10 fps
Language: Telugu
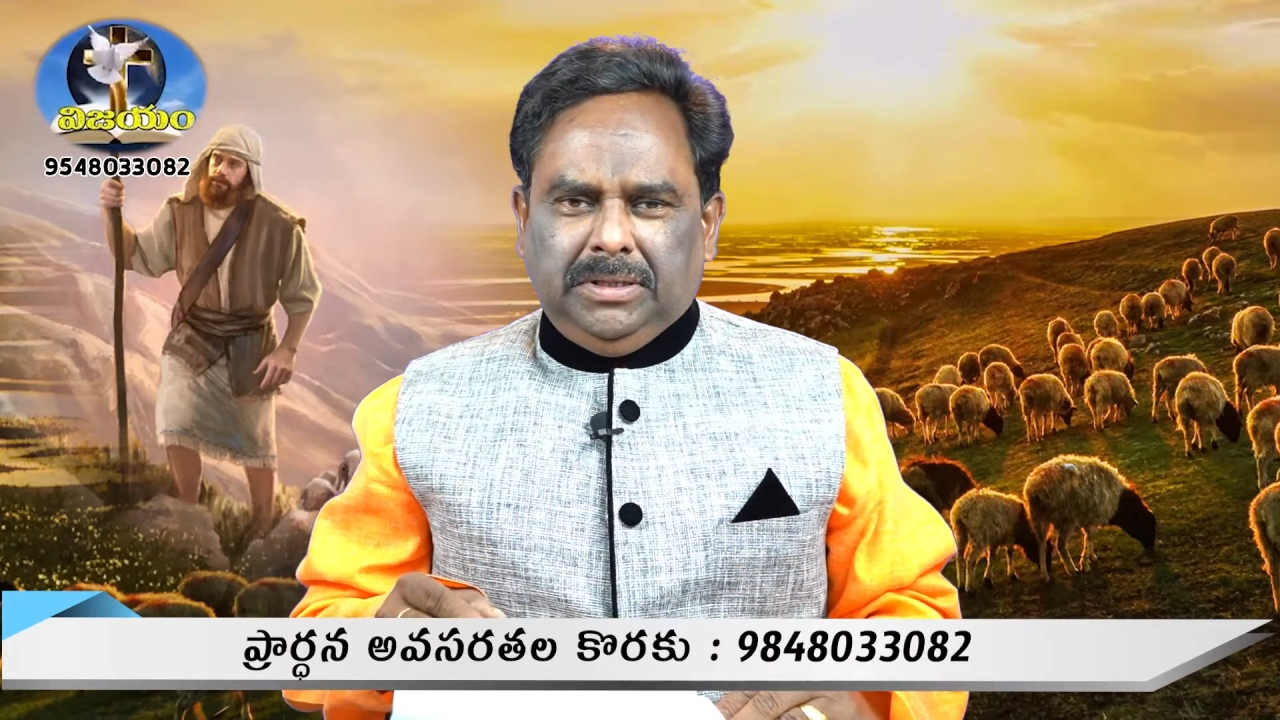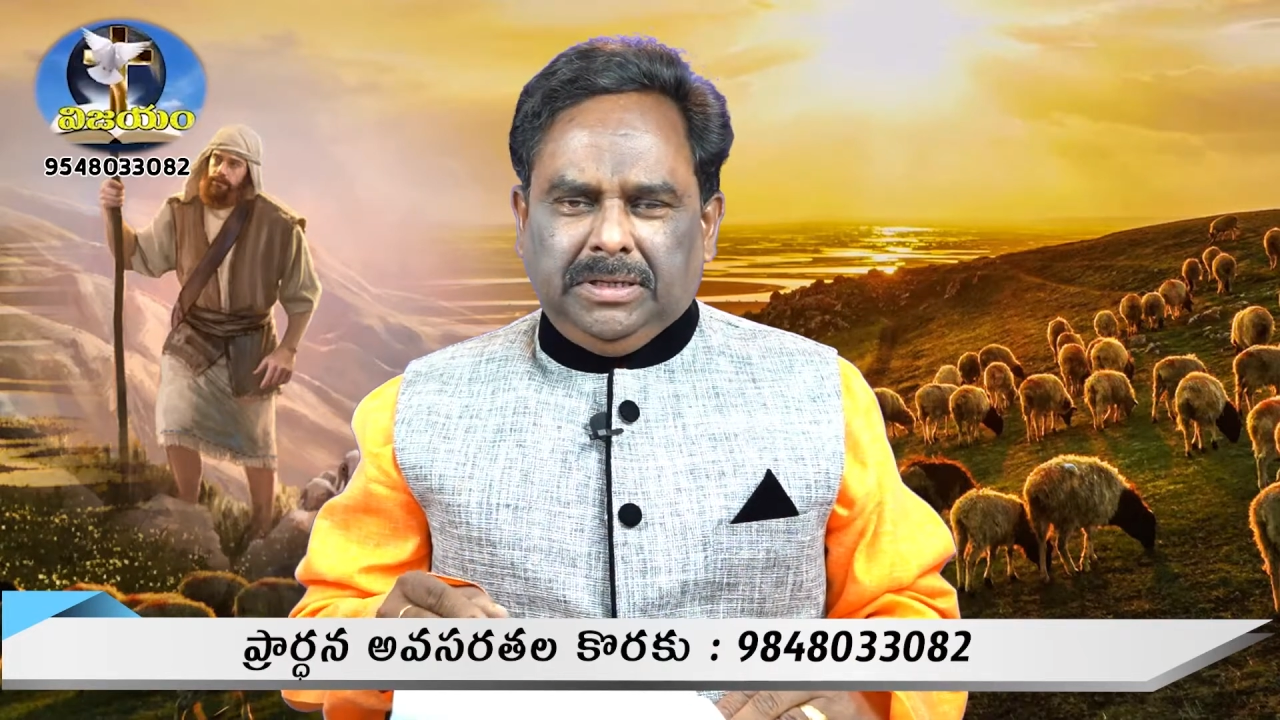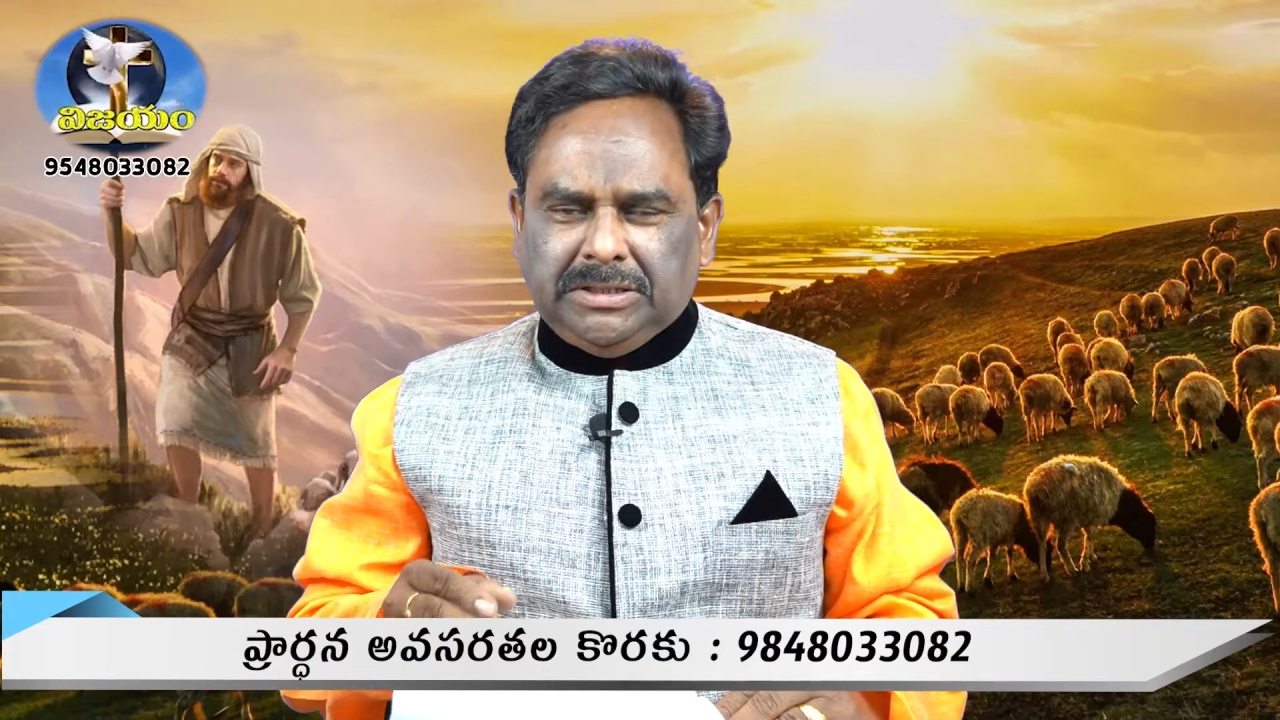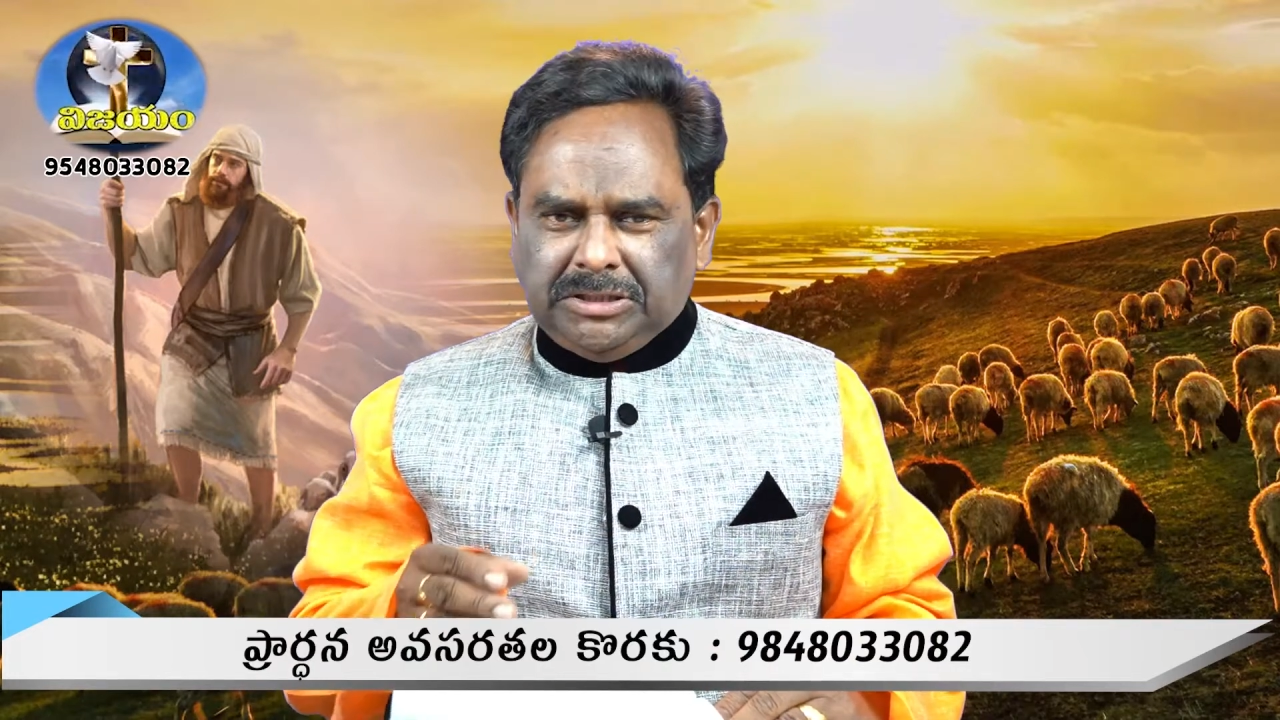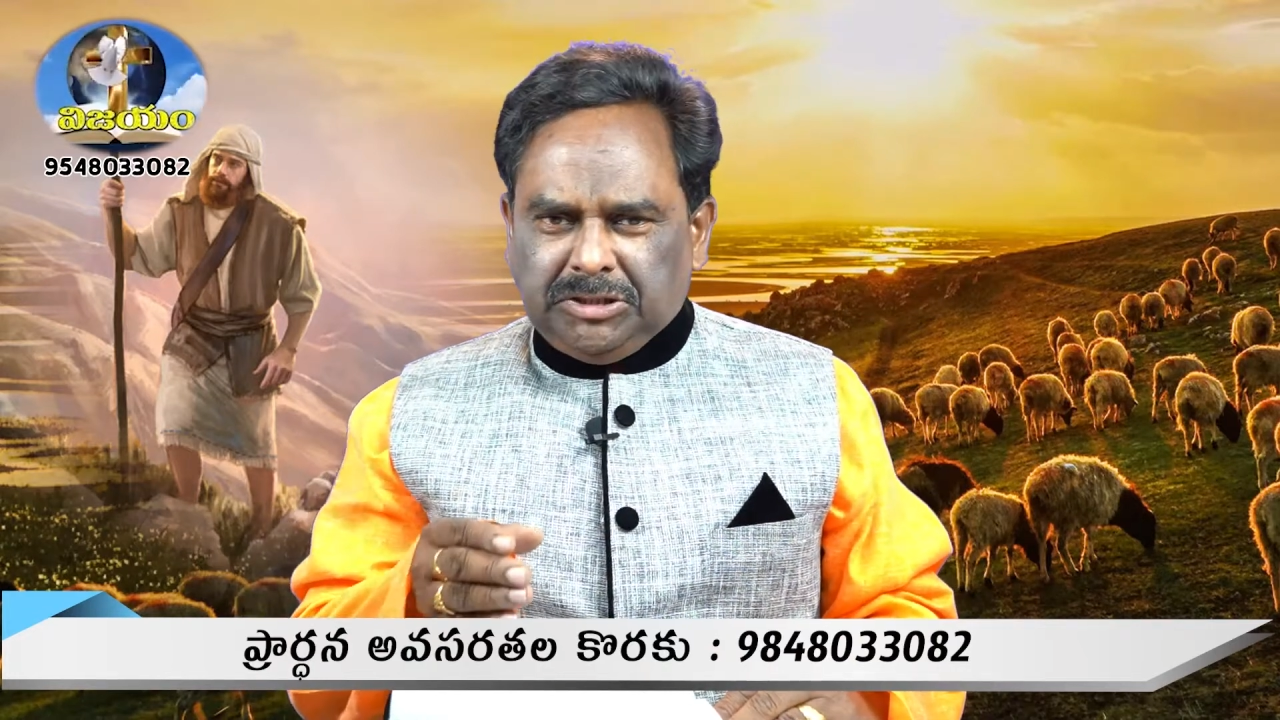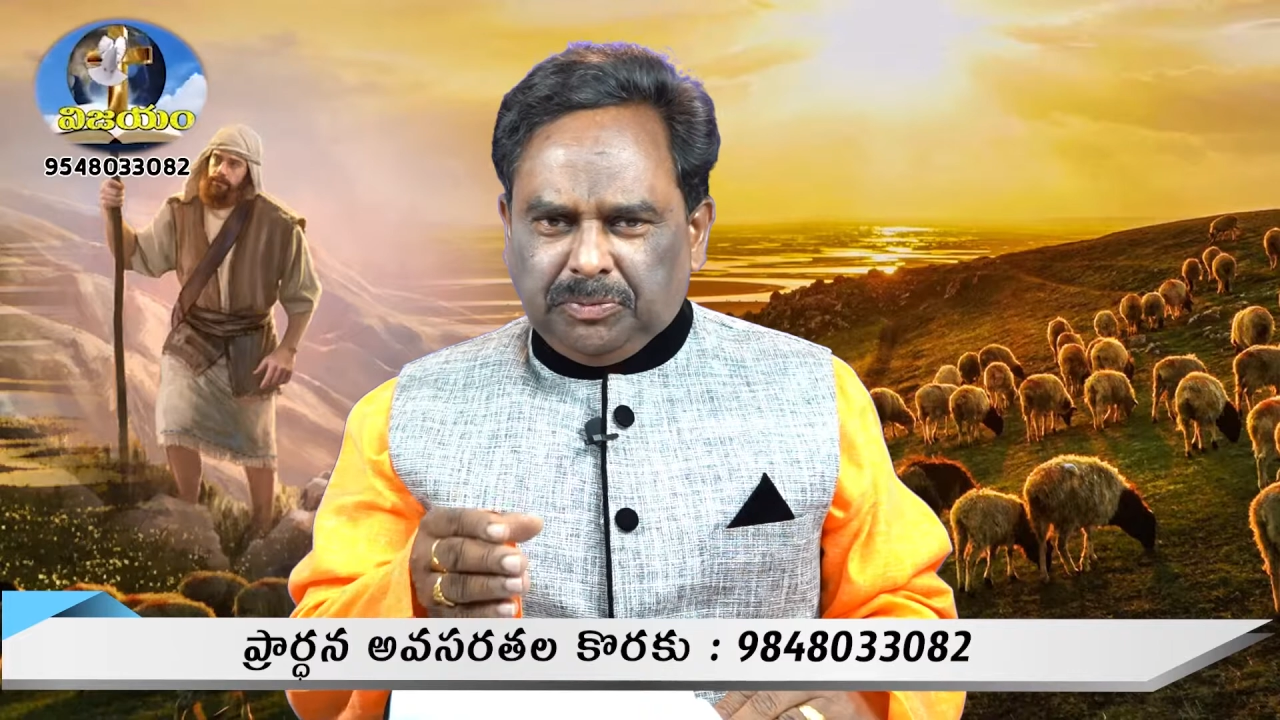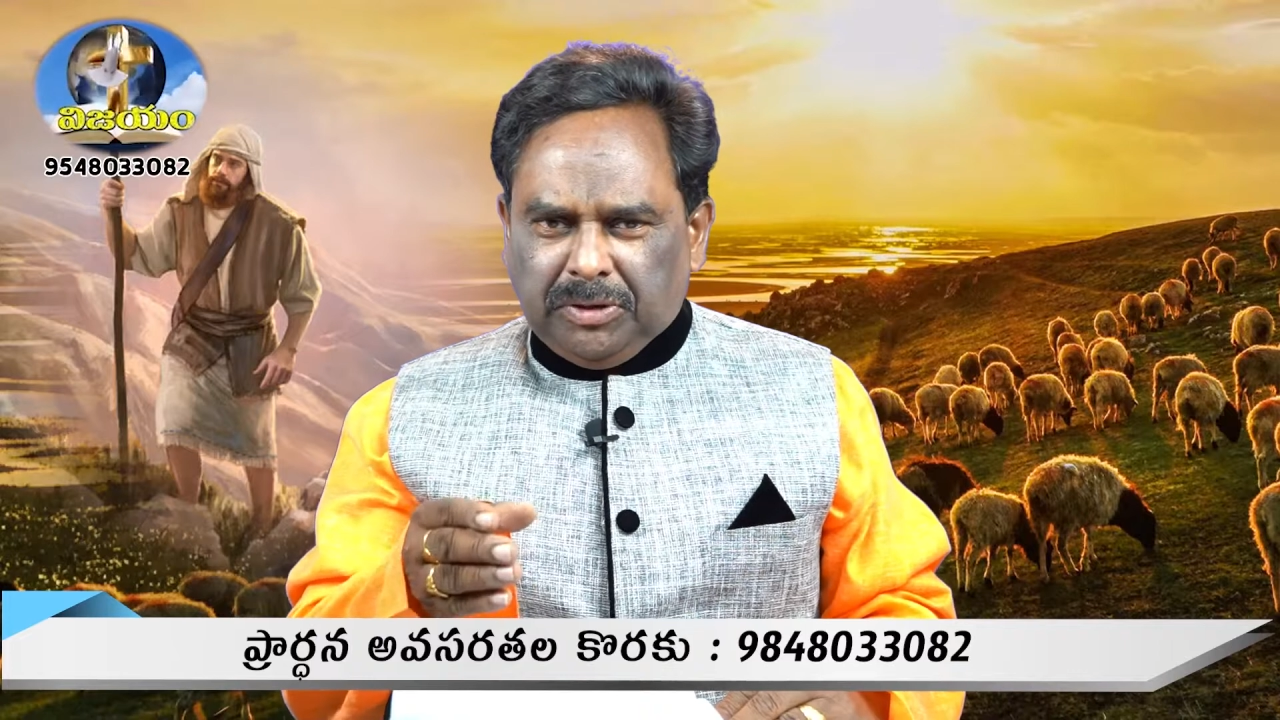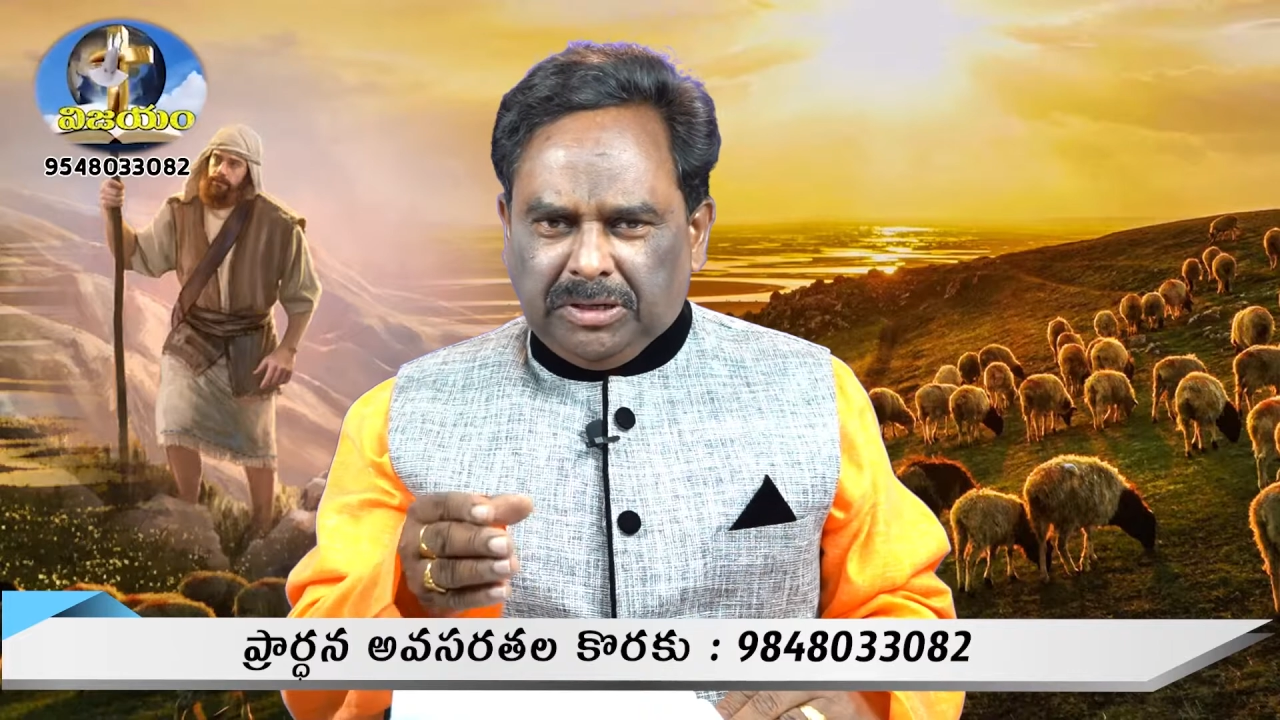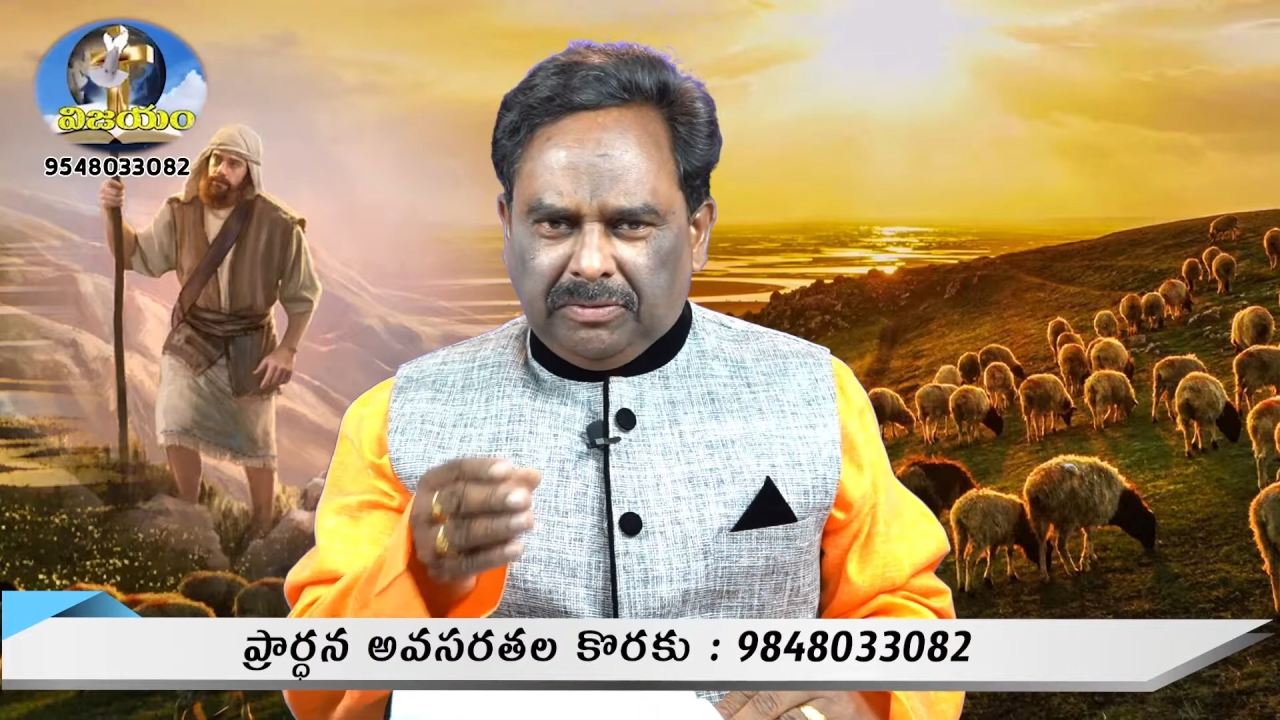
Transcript: నశించిపోయిన